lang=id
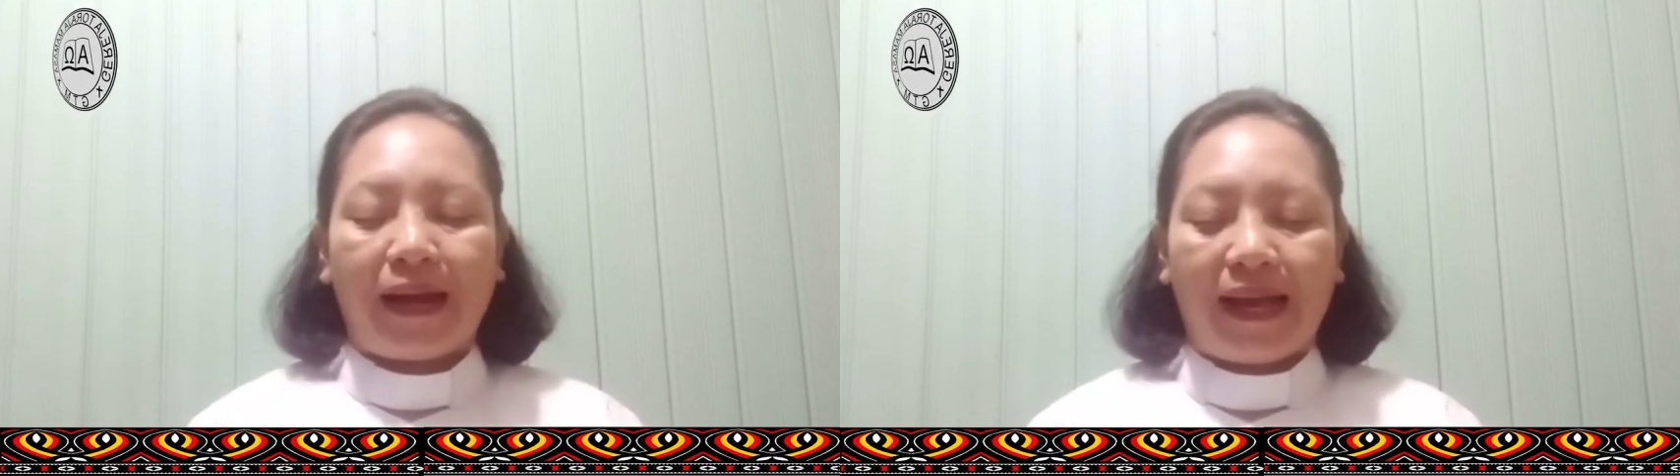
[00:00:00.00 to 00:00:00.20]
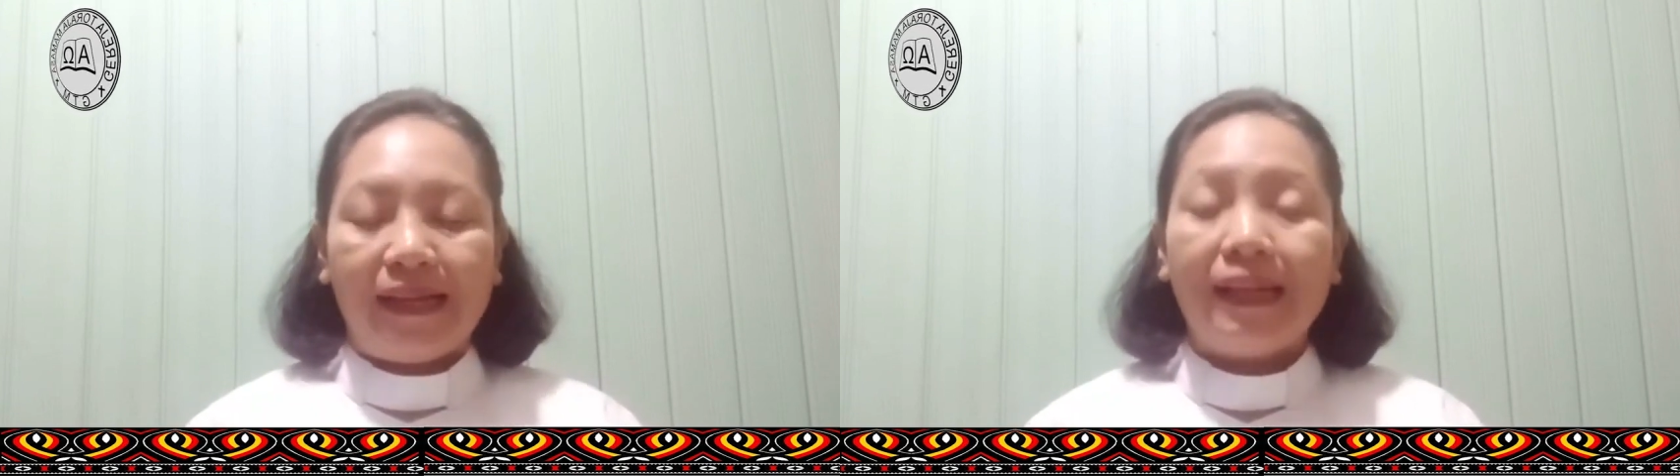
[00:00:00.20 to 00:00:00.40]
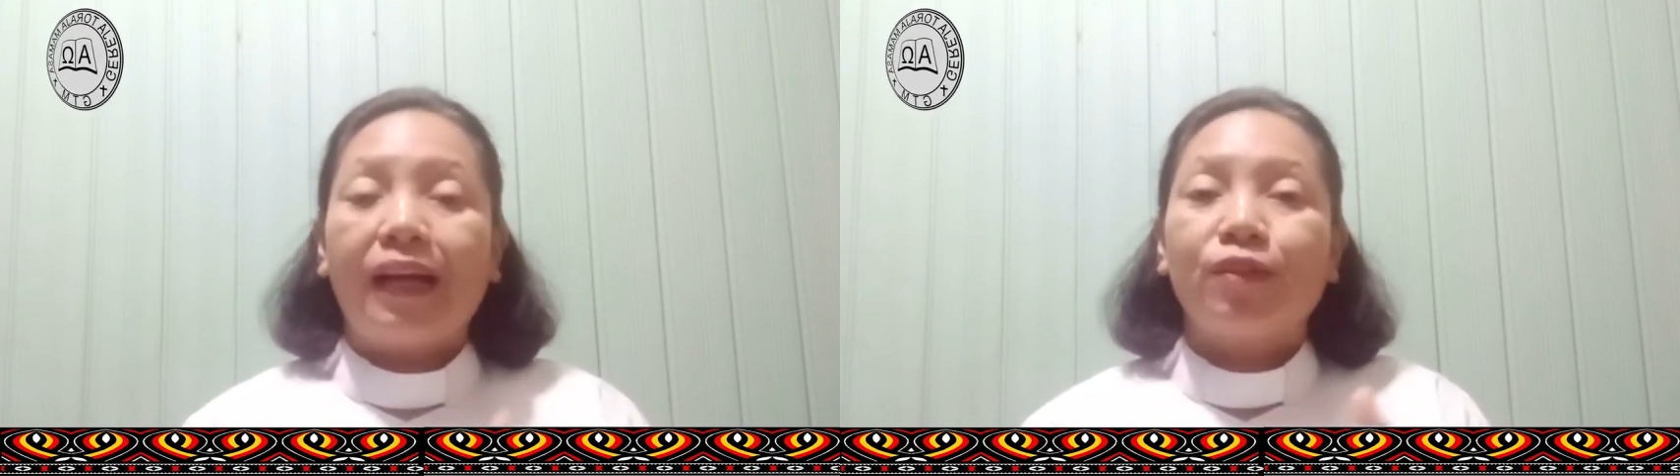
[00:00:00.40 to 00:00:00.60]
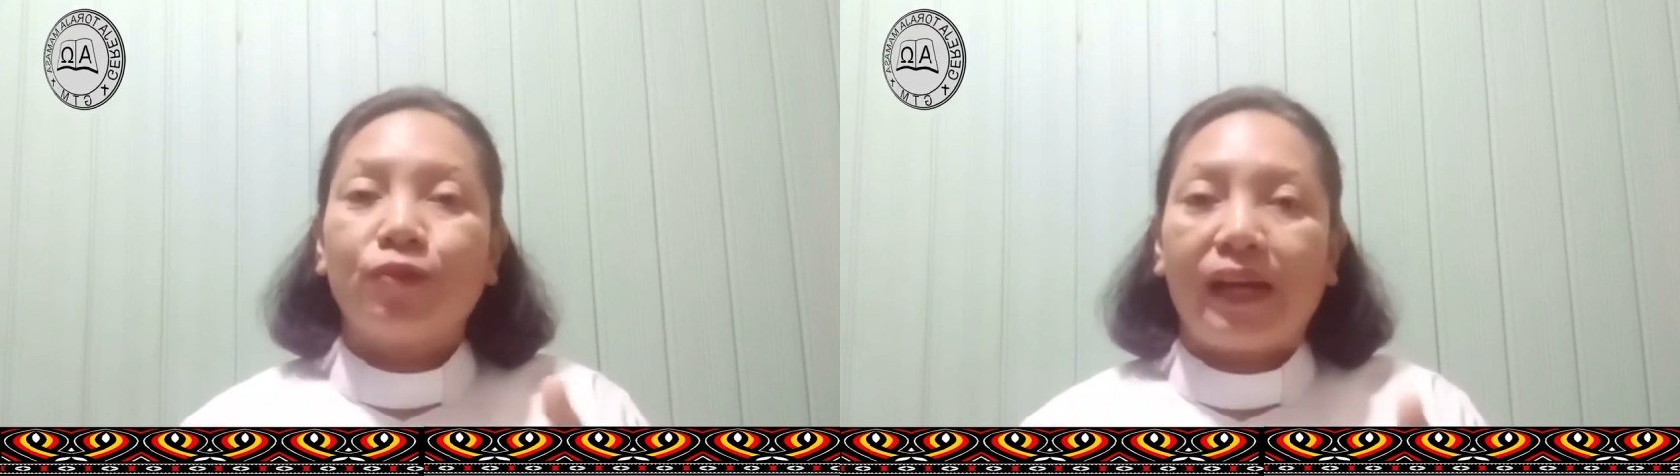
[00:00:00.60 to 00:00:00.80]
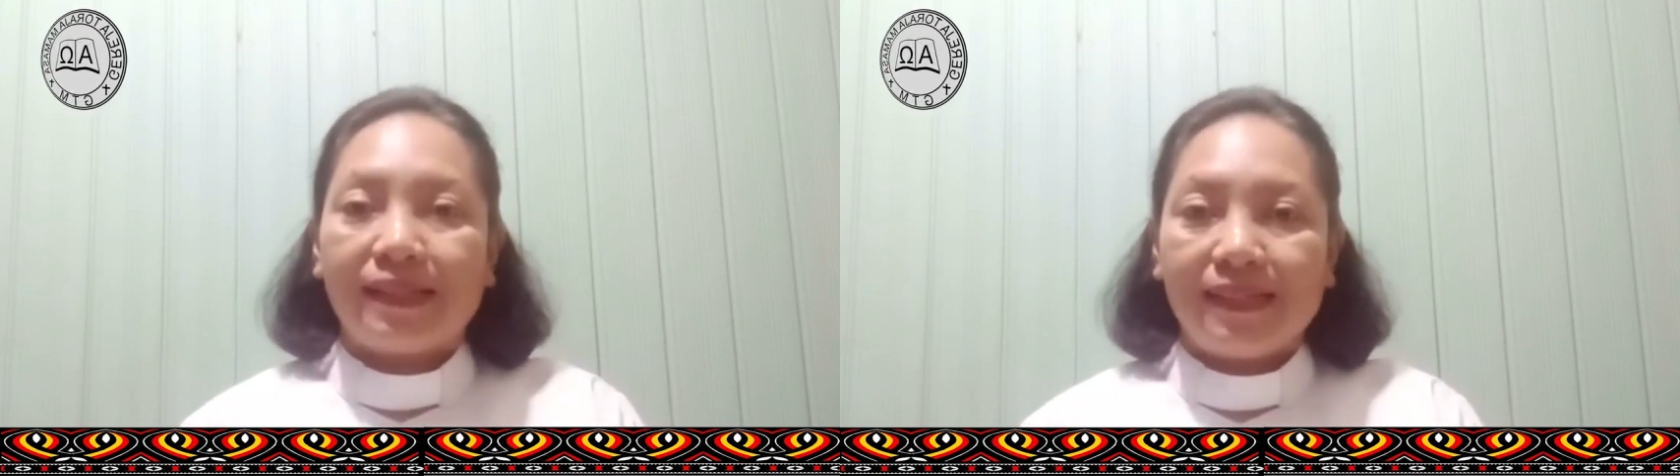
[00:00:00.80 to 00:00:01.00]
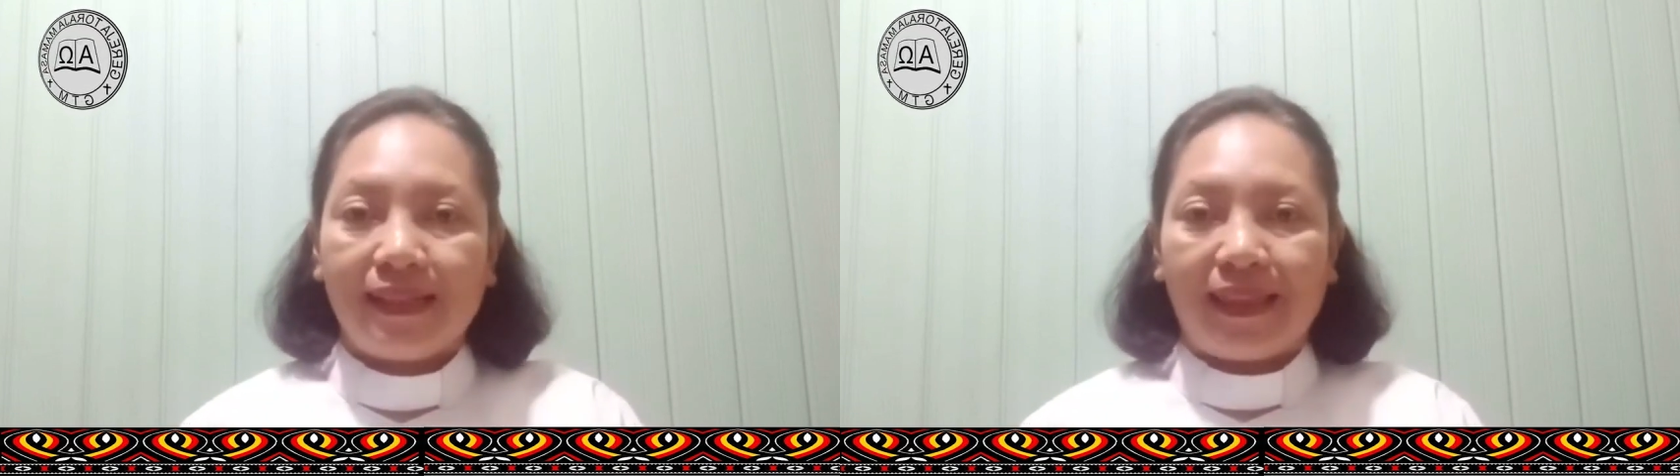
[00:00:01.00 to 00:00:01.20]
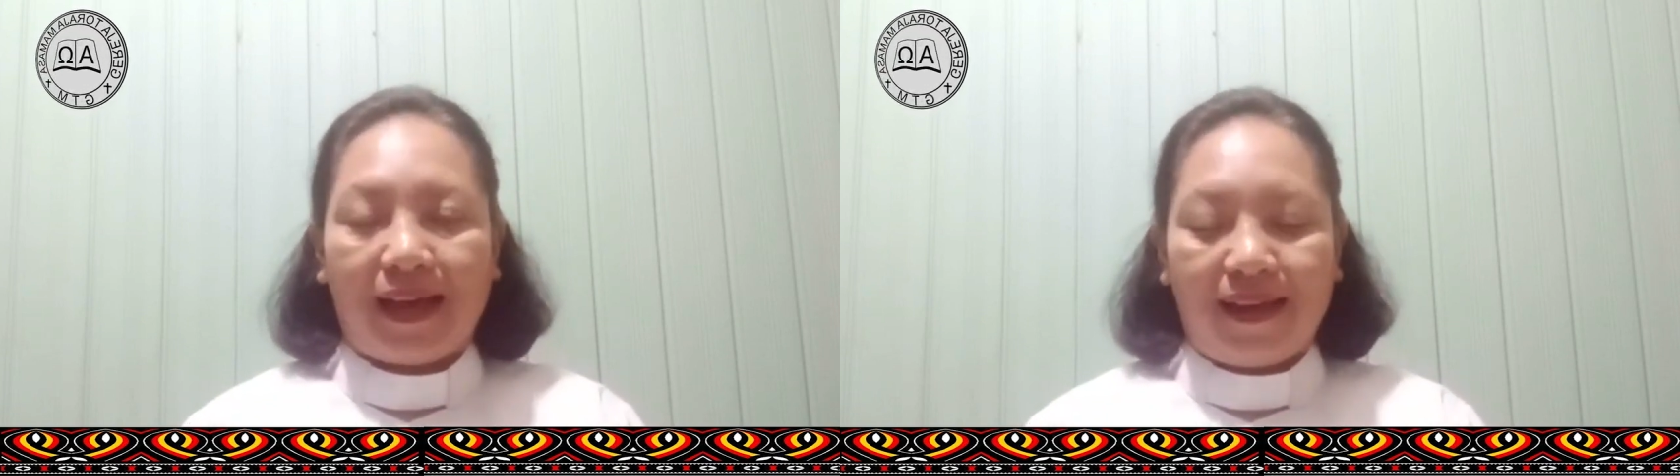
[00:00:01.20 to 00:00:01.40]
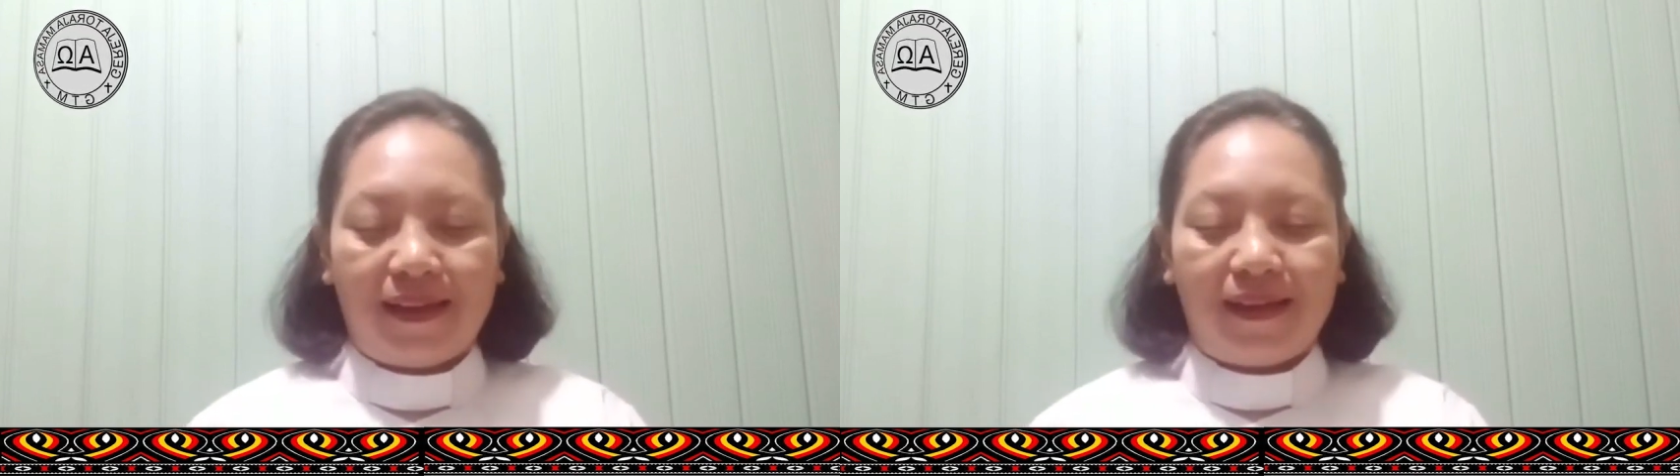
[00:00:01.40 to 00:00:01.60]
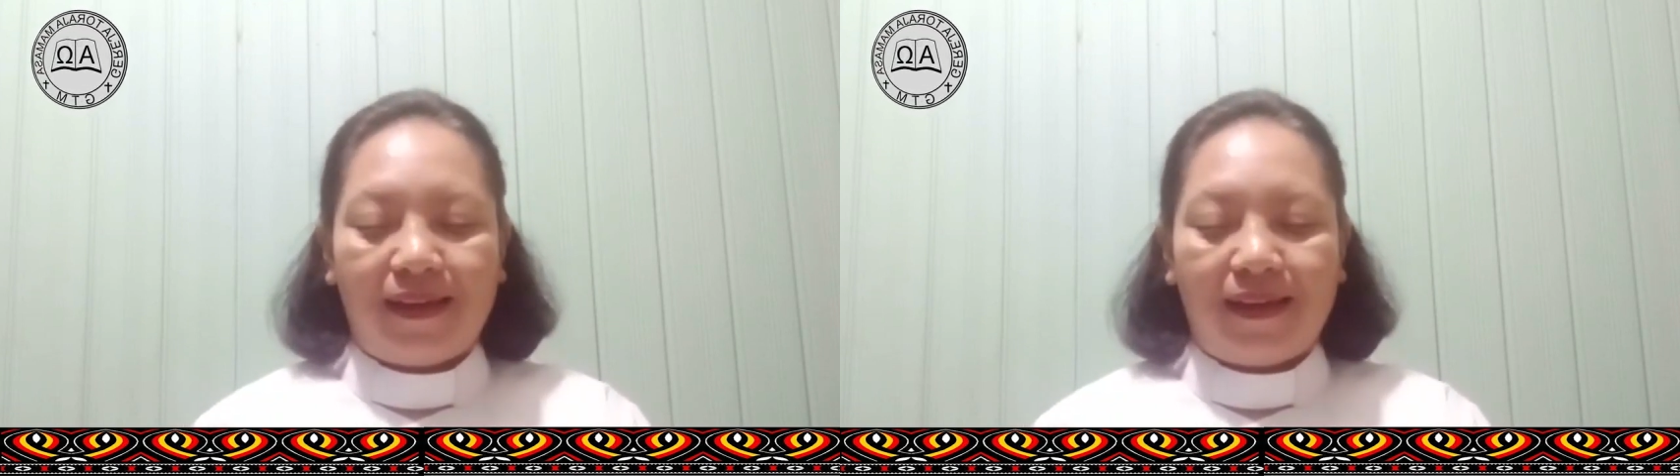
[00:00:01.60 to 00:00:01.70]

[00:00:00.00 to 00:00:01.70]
kali dengan sukacita